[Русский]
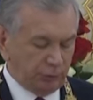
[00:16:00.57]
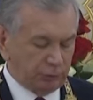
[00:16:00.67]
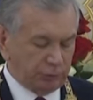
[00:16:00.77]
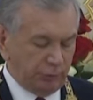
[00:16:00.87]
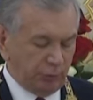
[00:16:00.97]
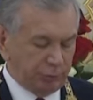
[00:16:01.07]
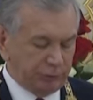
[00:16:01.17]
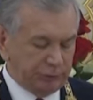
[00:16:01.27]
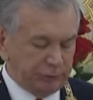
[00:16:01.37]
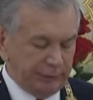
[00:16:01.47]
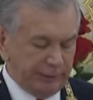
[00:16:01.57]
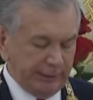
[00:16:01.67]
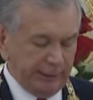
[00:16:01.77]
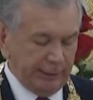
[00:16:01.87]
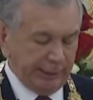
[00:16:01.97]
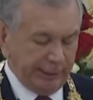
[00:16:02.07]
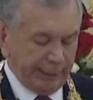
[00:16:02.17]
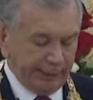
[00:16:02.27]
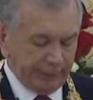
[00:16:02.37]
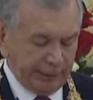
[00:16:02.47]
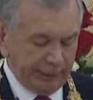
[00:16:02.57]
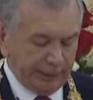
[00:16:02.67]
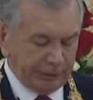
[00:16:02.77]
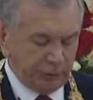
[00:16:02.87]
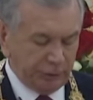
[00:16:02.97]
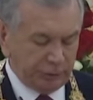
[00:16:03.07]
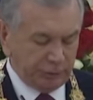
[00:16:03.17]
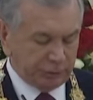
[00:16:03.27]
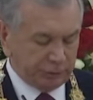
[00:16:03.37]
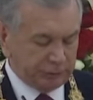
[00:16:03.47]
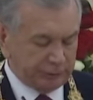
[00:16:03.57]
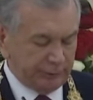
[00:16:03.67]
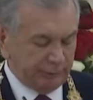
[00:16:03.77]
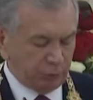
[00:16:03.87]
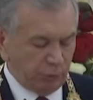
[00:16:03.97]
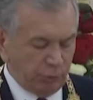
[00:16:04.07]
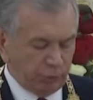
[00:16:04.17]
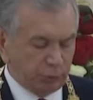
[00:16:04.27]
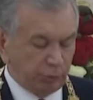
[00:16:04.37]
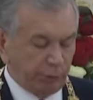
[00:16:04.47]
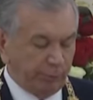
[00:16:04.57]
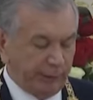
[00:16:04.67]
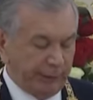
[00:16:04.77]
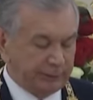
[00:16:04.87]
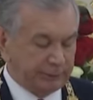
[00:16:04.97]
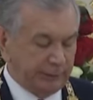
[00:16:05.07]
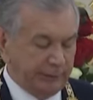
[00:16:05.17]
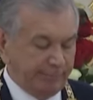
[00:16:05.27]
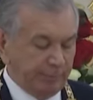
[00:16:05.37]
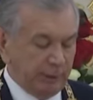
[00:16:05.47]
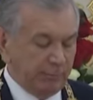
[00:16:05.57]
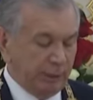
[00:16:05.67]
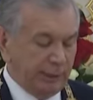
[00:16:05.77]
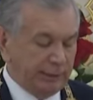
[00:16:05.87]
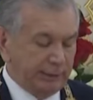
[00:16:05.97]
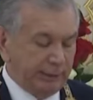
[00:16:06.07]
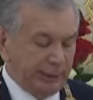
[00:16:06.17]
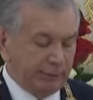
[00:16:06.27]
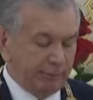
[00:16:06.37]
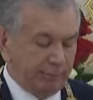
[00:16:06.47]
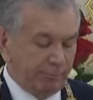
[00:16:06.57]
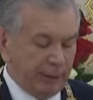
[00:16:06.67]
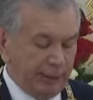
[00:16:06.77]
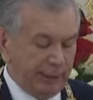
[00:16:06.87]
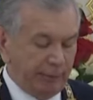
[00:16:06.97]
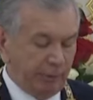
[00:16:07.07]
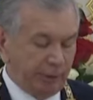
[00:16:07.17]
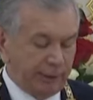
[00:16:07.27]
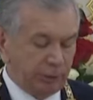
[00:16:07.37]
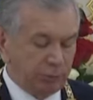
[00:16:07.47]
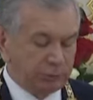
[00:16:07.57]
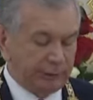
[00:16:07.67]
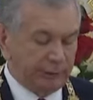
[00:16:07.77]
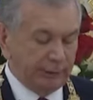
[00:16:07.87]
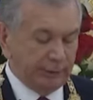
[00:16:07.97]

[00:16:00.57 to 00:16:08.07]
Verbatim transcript: чувство общности и региональной идентичности все больше укрепляется – мы одинаково болеем и радуемся